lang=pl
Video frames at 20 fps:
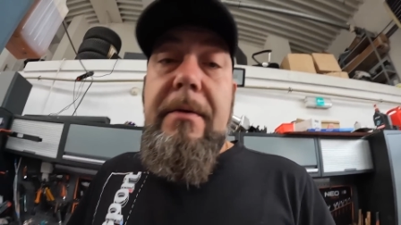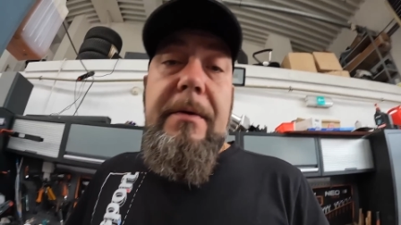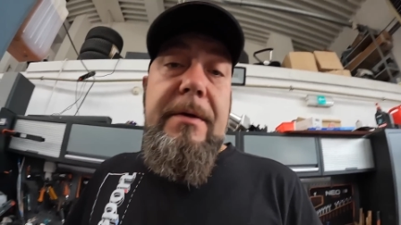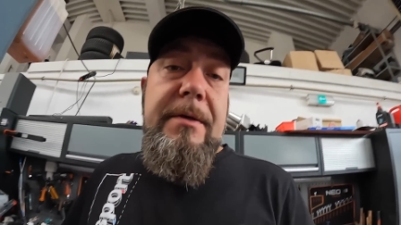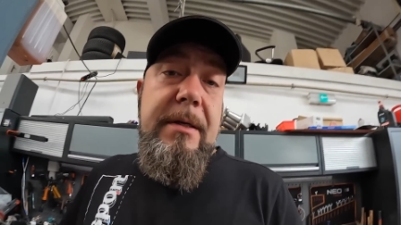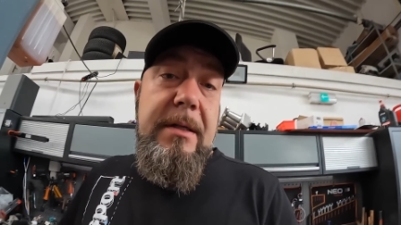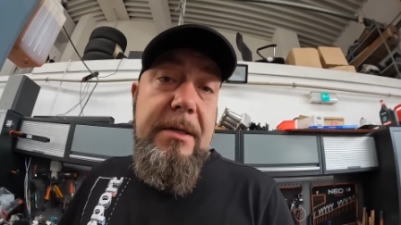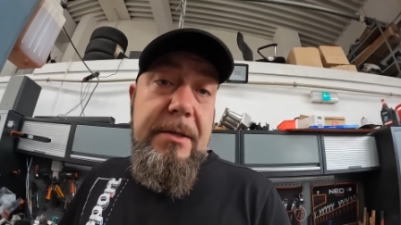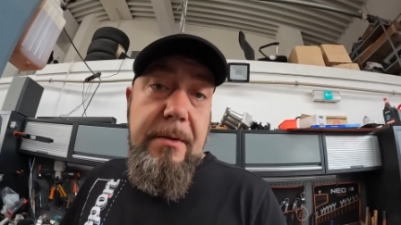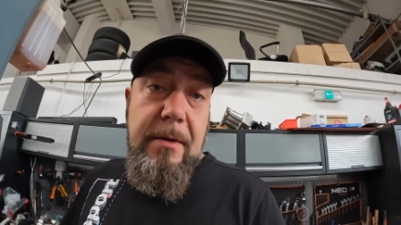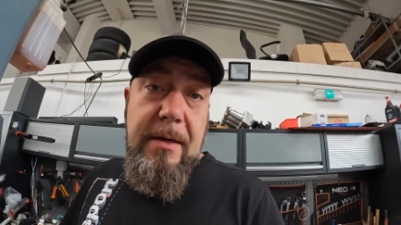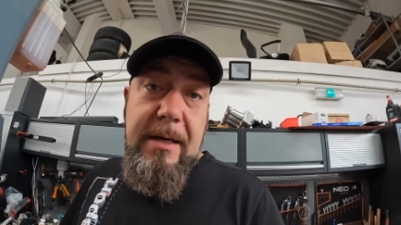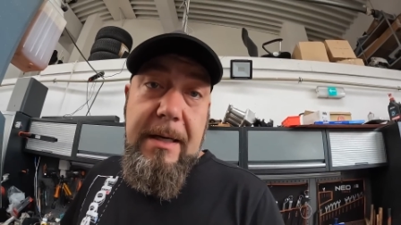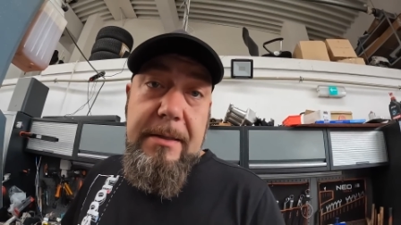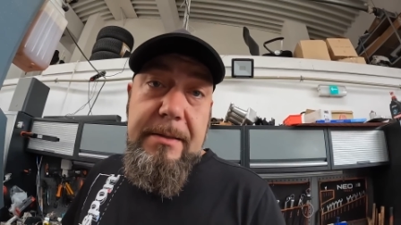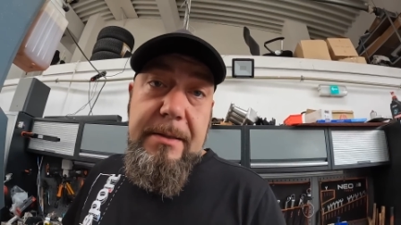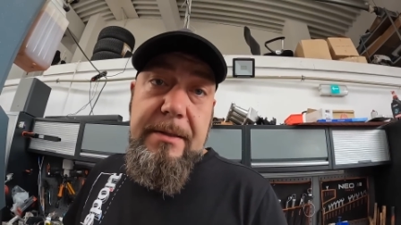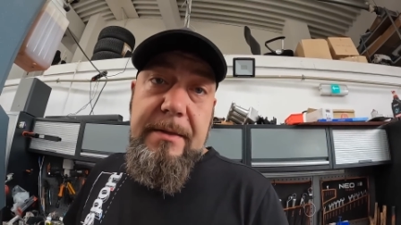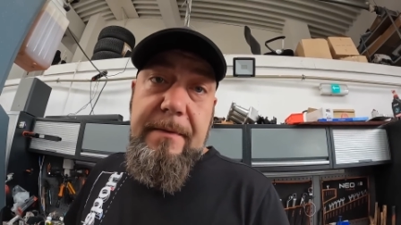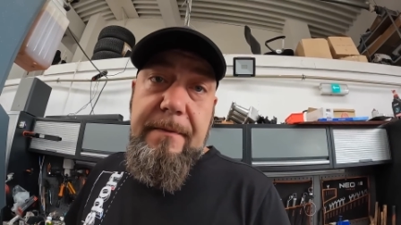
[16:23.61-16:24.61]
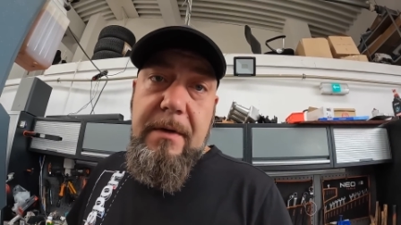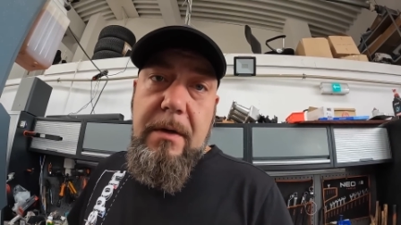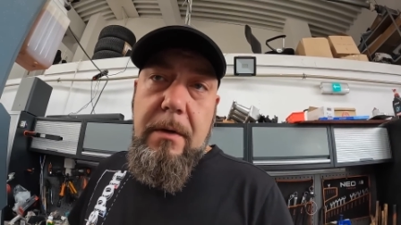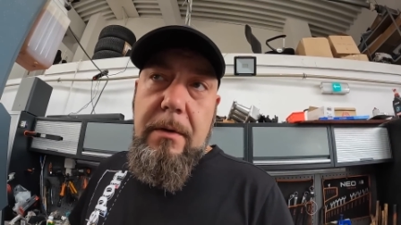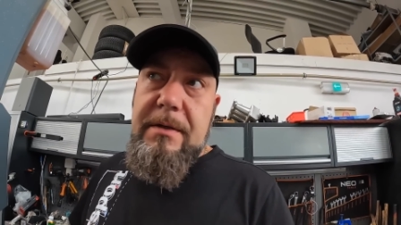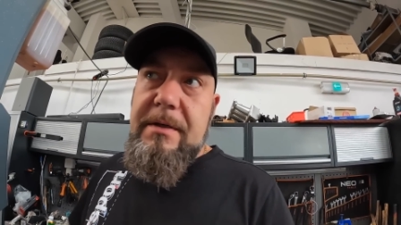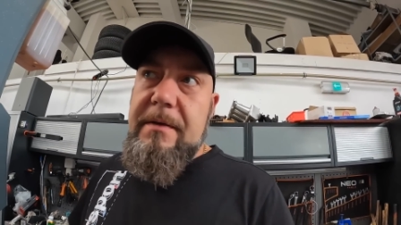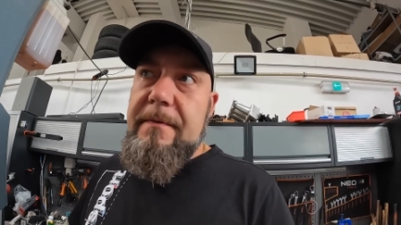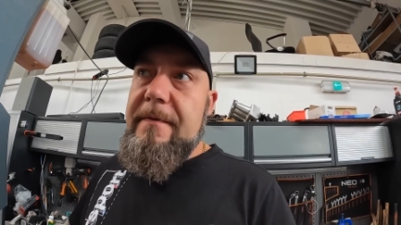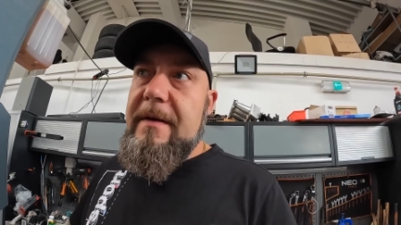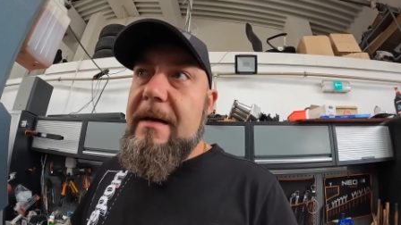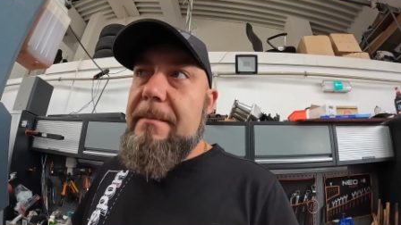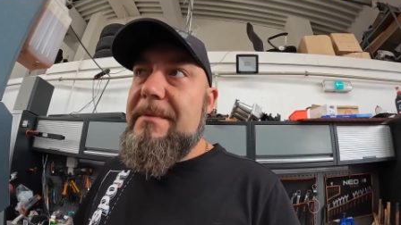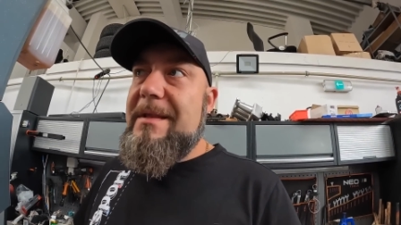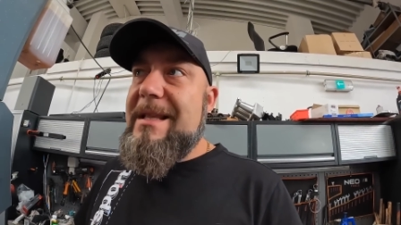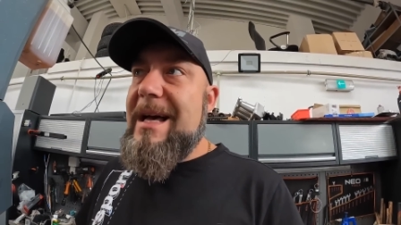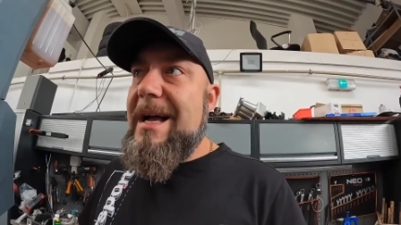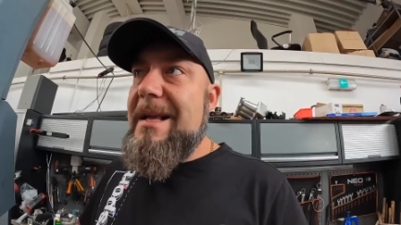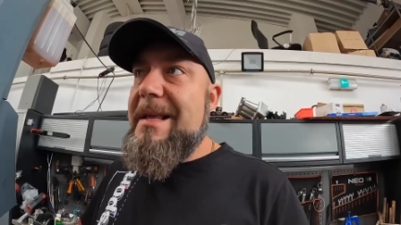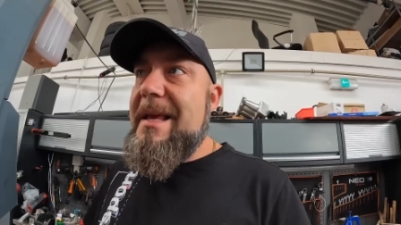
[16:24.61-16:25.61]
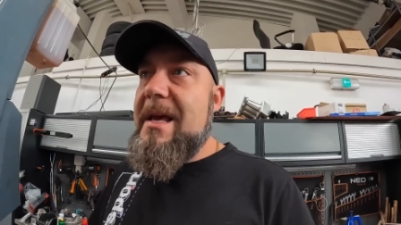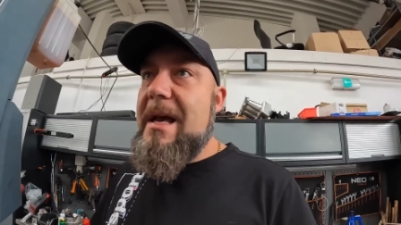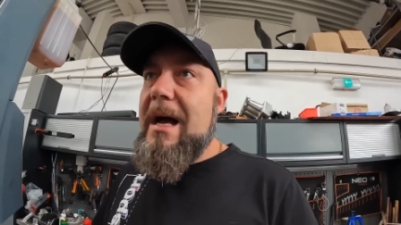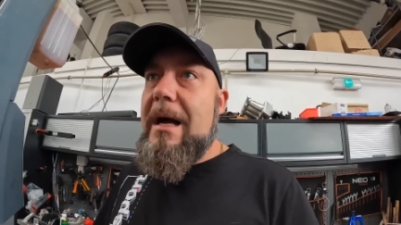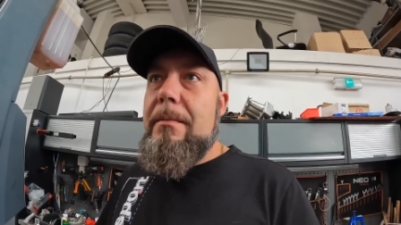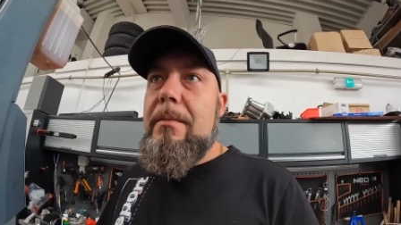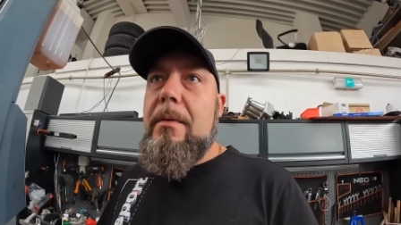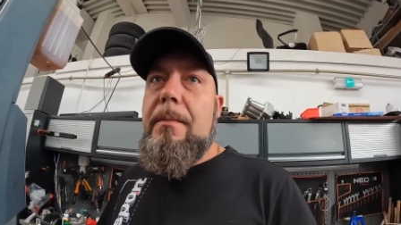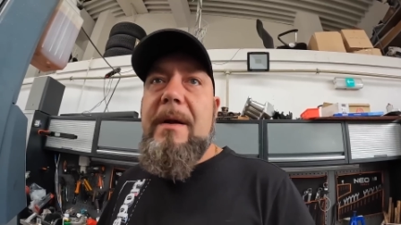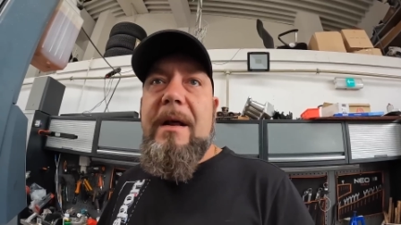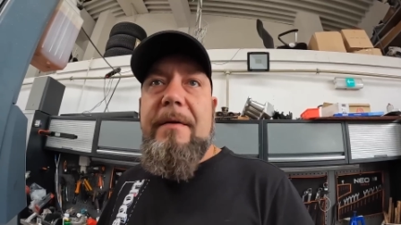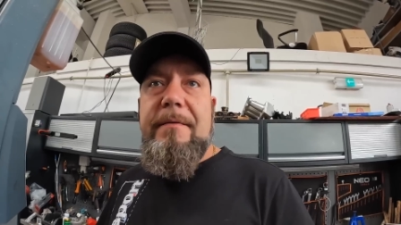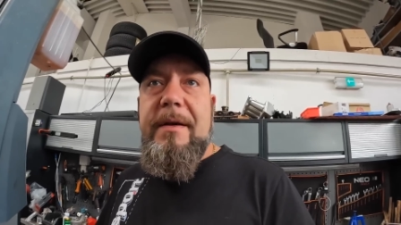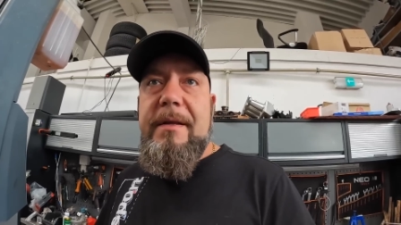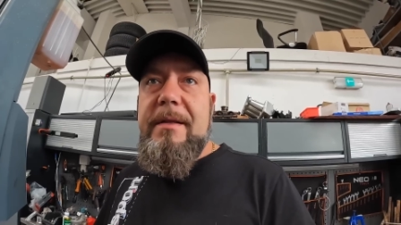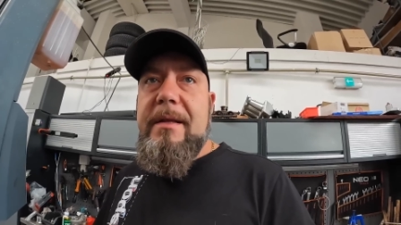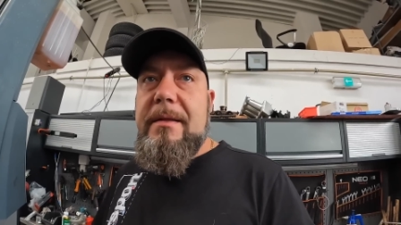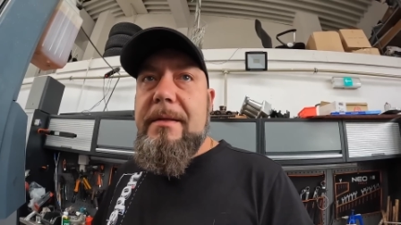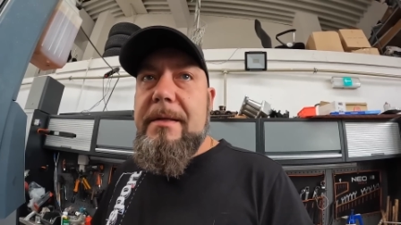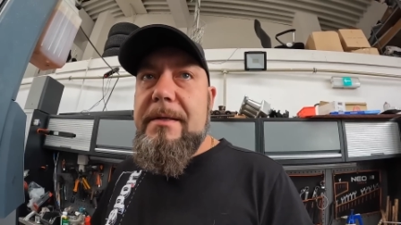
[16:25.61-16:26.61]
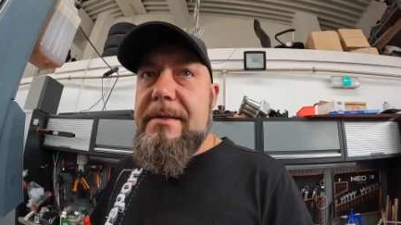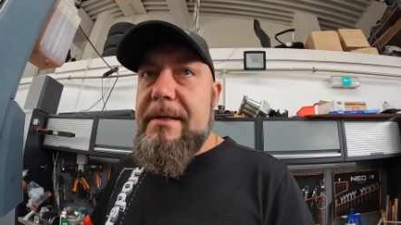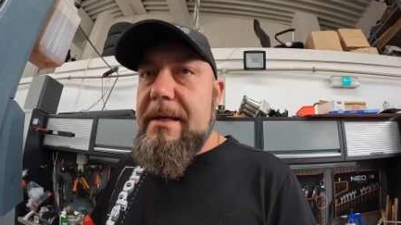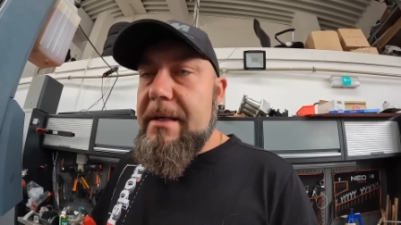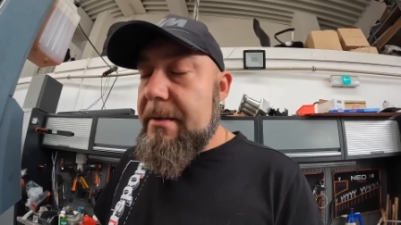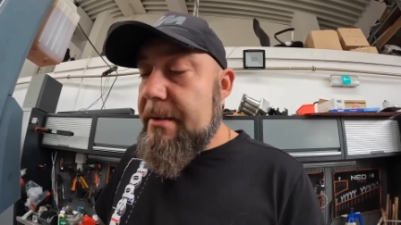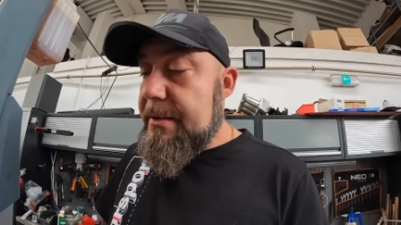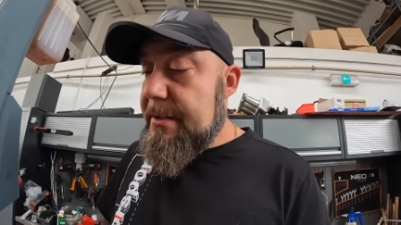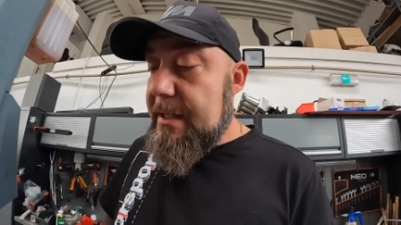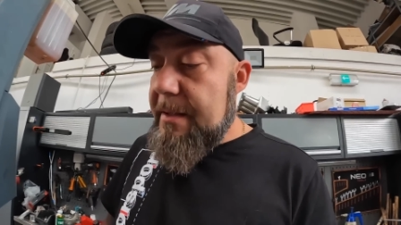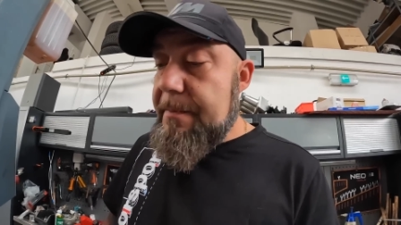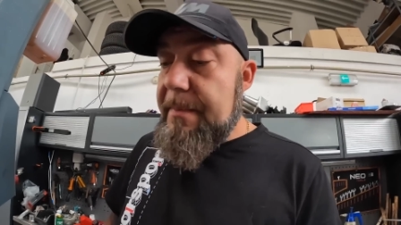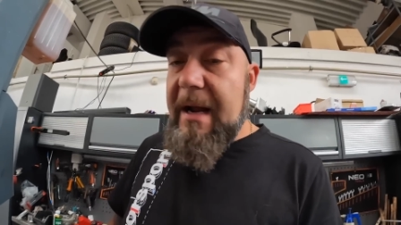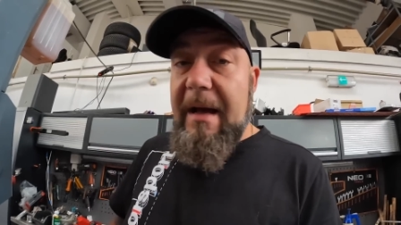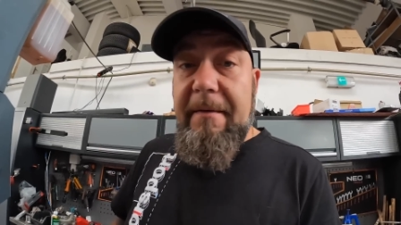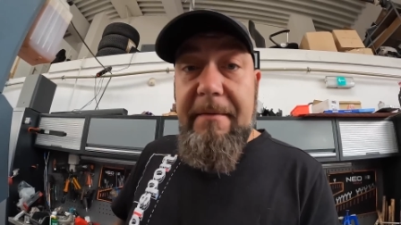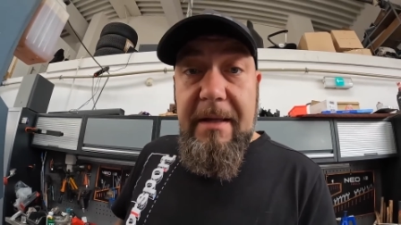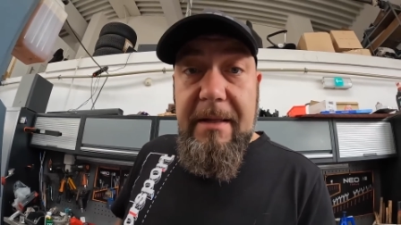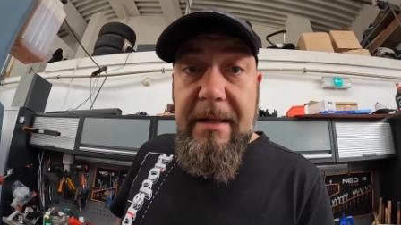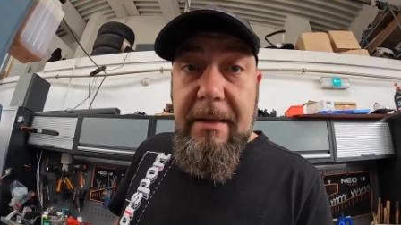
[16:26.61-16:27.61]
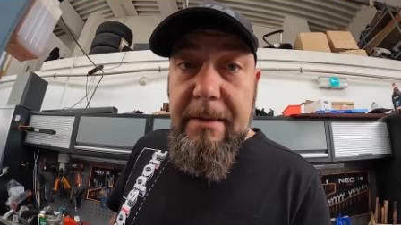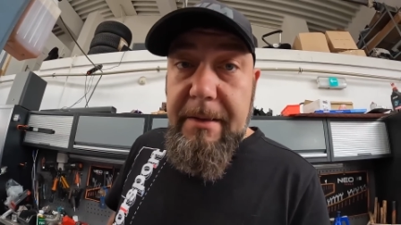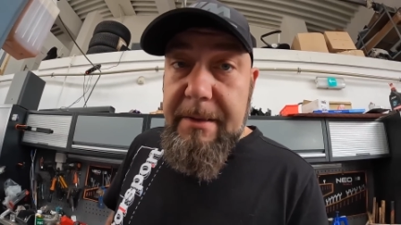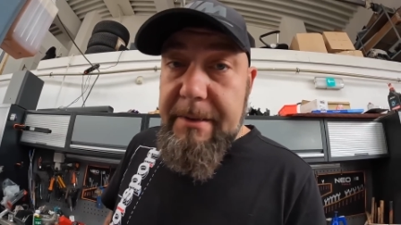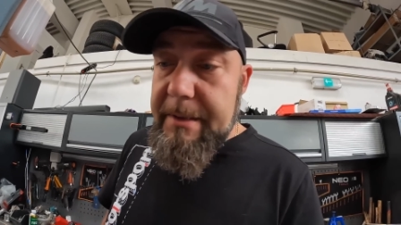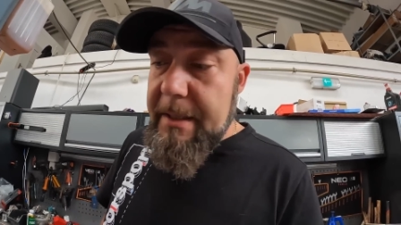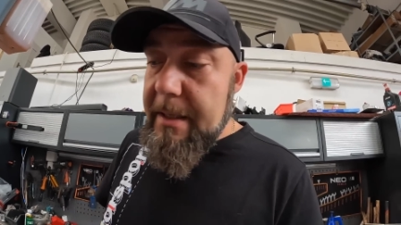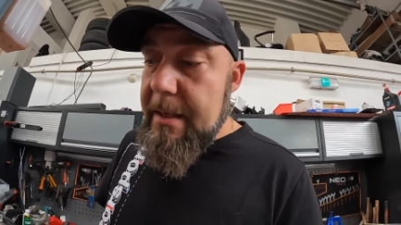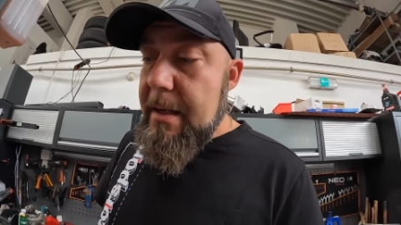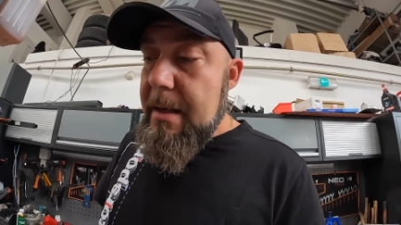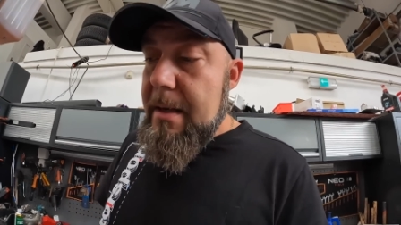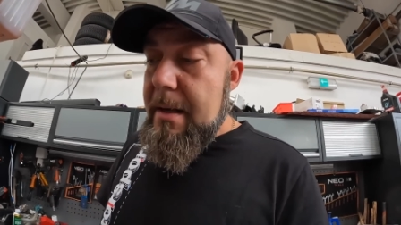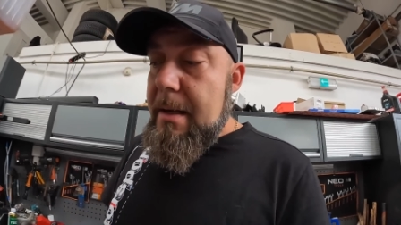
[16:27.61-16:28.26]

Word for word: To jeżeli się okaże, że wychodzi Wam taniej albo prawie identycznie, to jeżeli prawie identycznie,